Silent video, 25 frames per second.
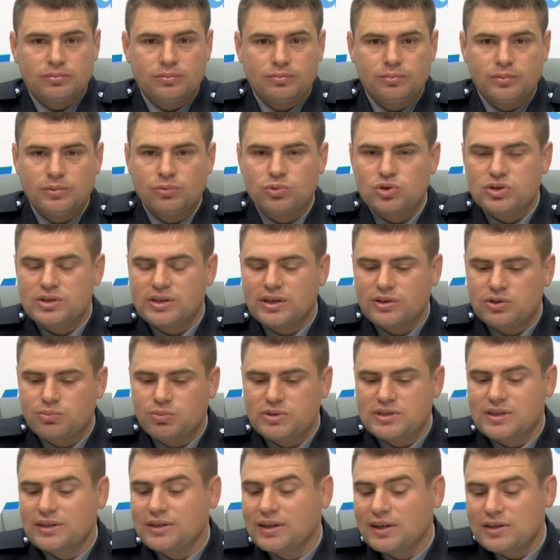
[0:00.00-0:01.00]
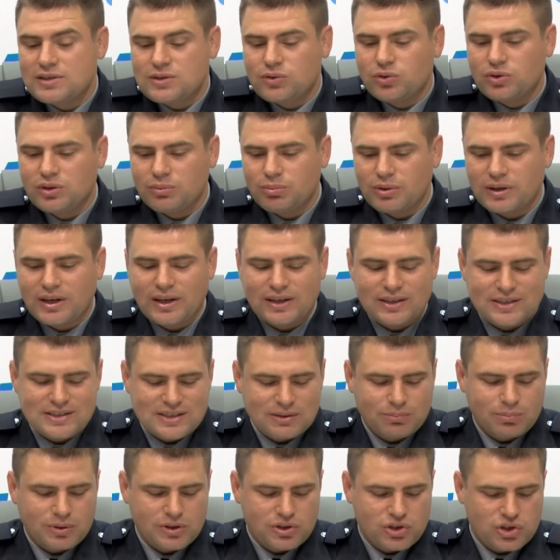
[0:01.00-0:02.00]
можно сказать, по законодательству они пока не
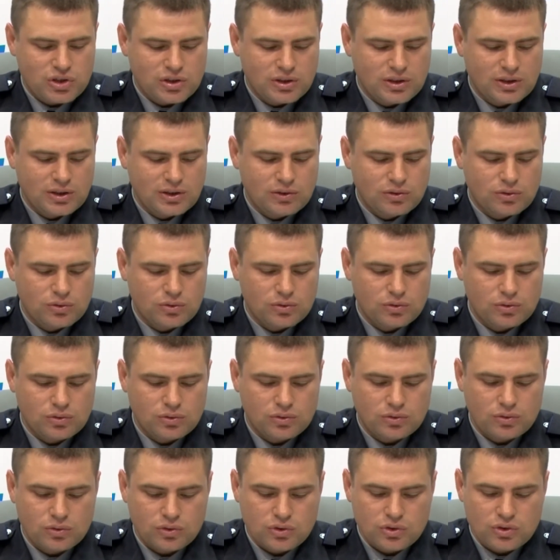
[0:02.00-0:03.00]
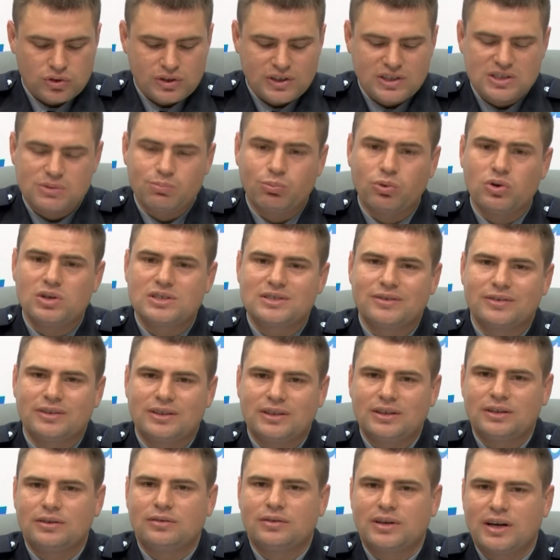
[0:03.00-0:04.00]
запрещены, но не
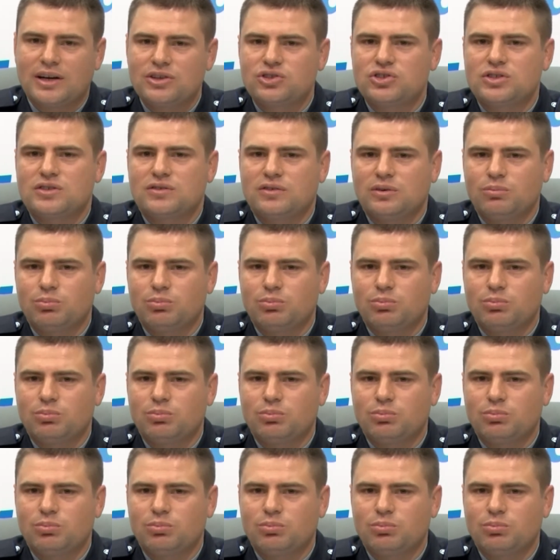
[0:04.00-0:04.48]
использовать их в качестве